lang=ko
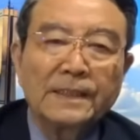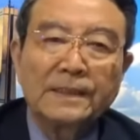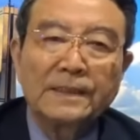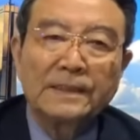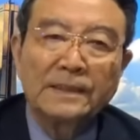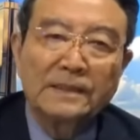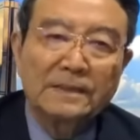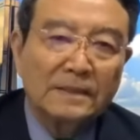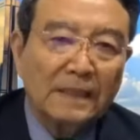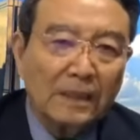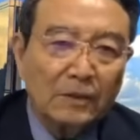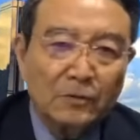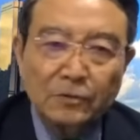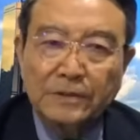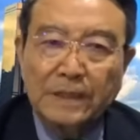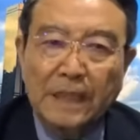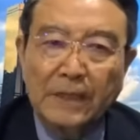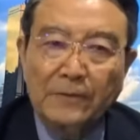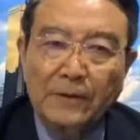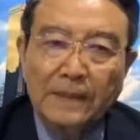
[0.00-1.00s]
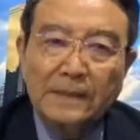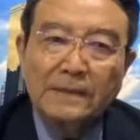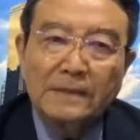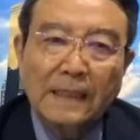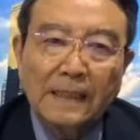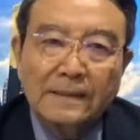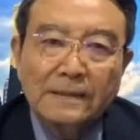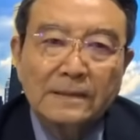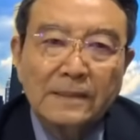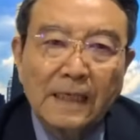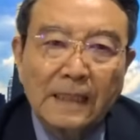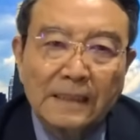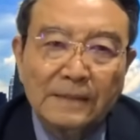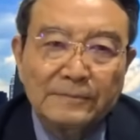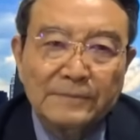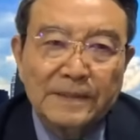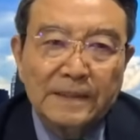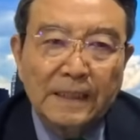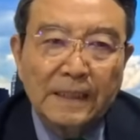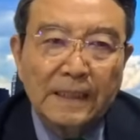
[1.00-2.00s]
이들하고 대화는 하는 거
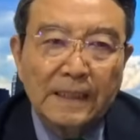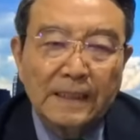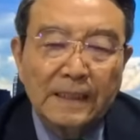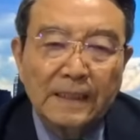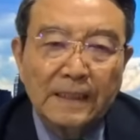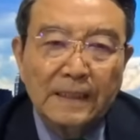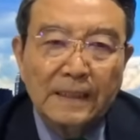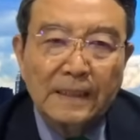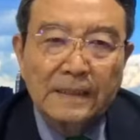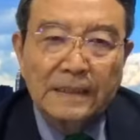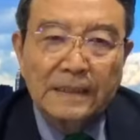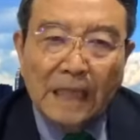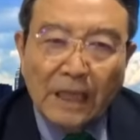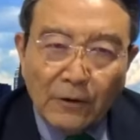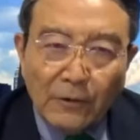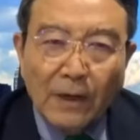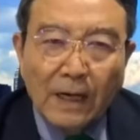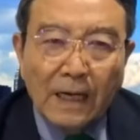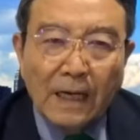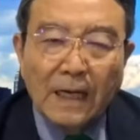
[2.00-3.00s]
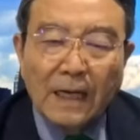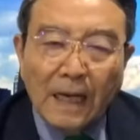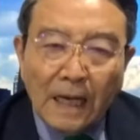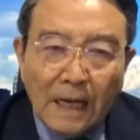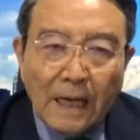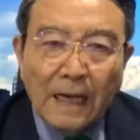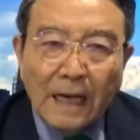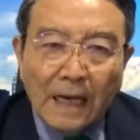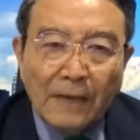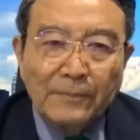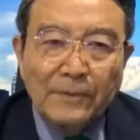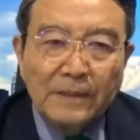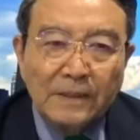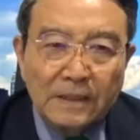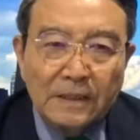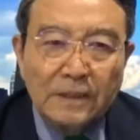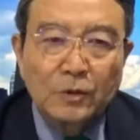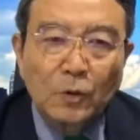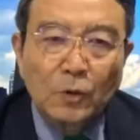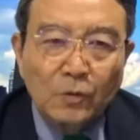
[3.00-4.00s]
아닙니다. 대화하면
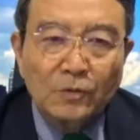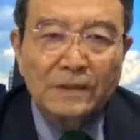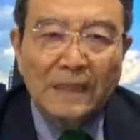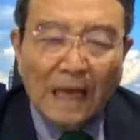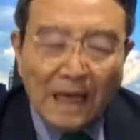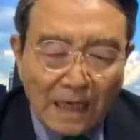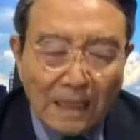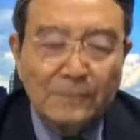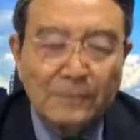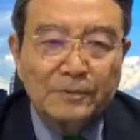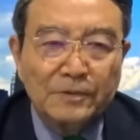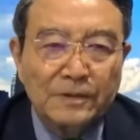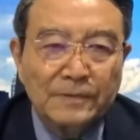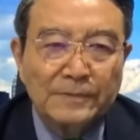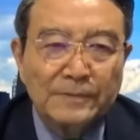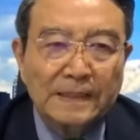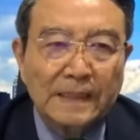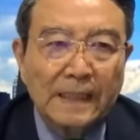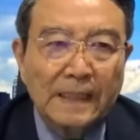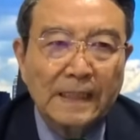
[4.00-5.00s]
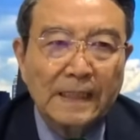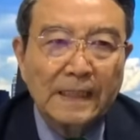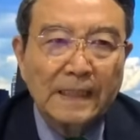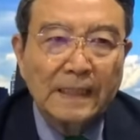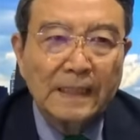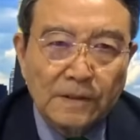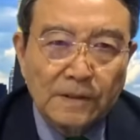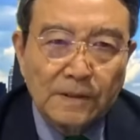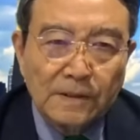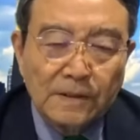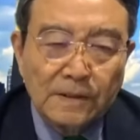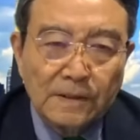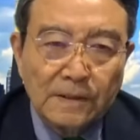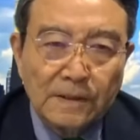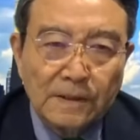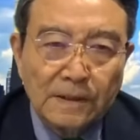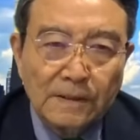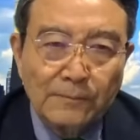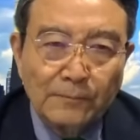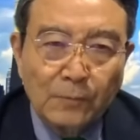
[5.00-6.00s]
이용당할 뿐입니다.
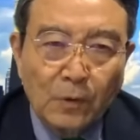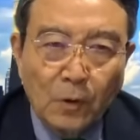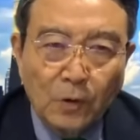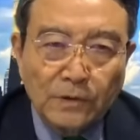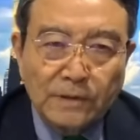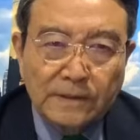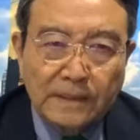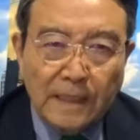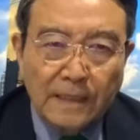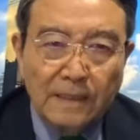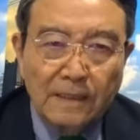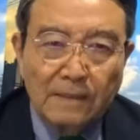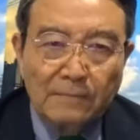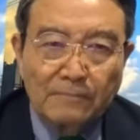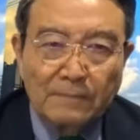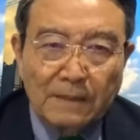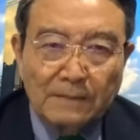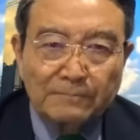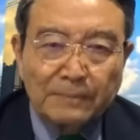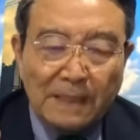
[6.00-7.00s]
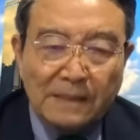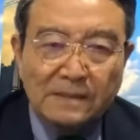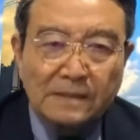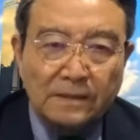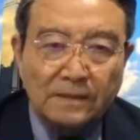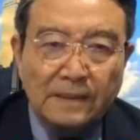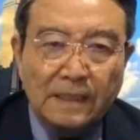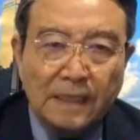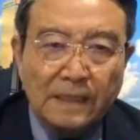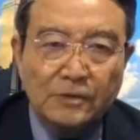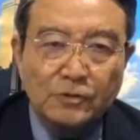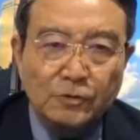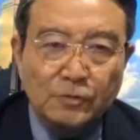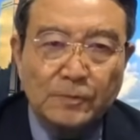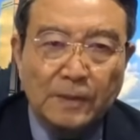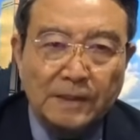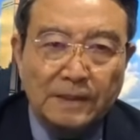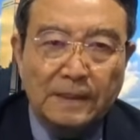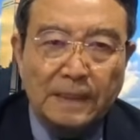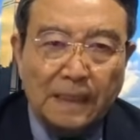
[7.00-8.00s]
못된 것만 발전돼 가지고
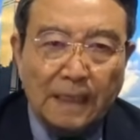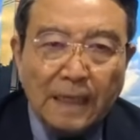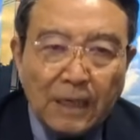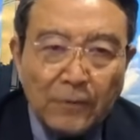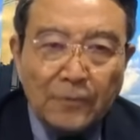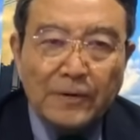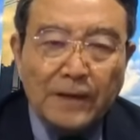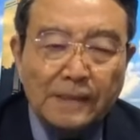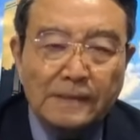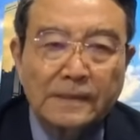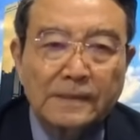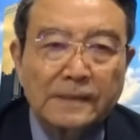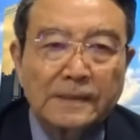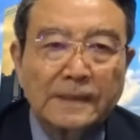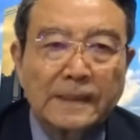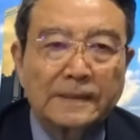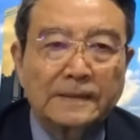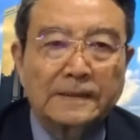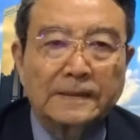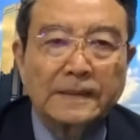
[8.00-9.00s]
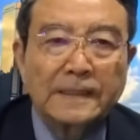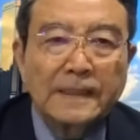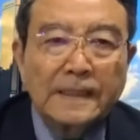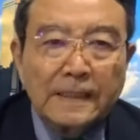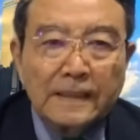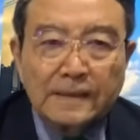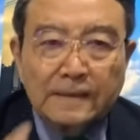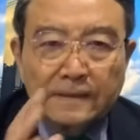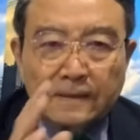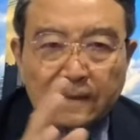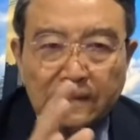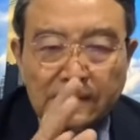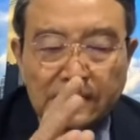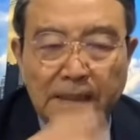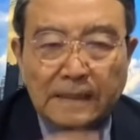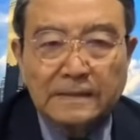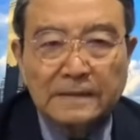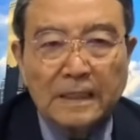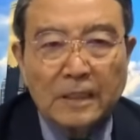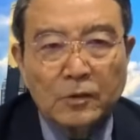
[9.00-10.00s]
머리가 회전이 되는 그런
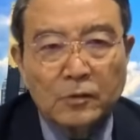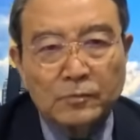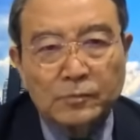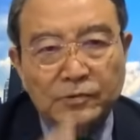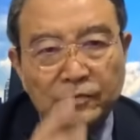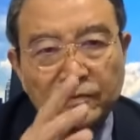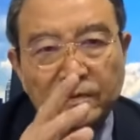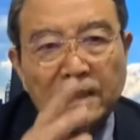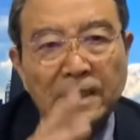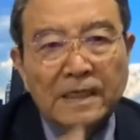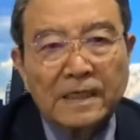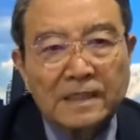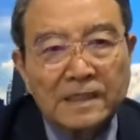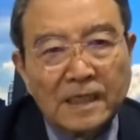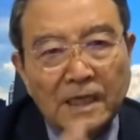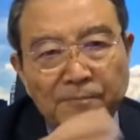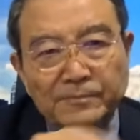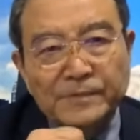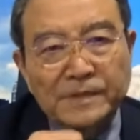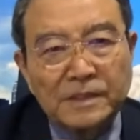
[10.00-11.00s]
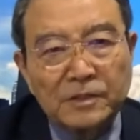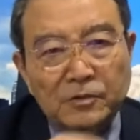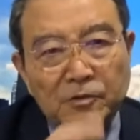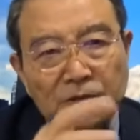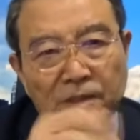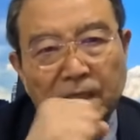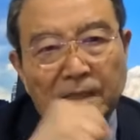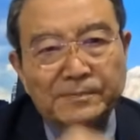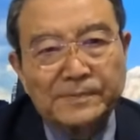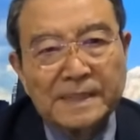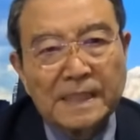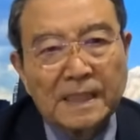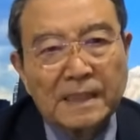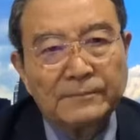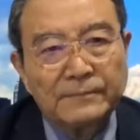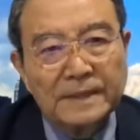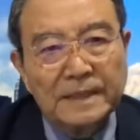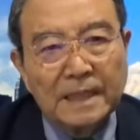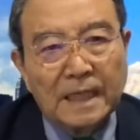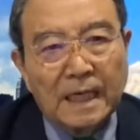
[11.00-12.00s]
자들하고 무슨 협치고
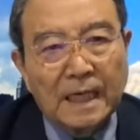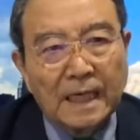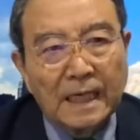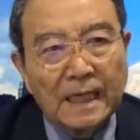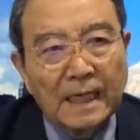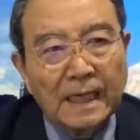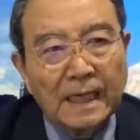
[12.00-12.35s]
협상입니까?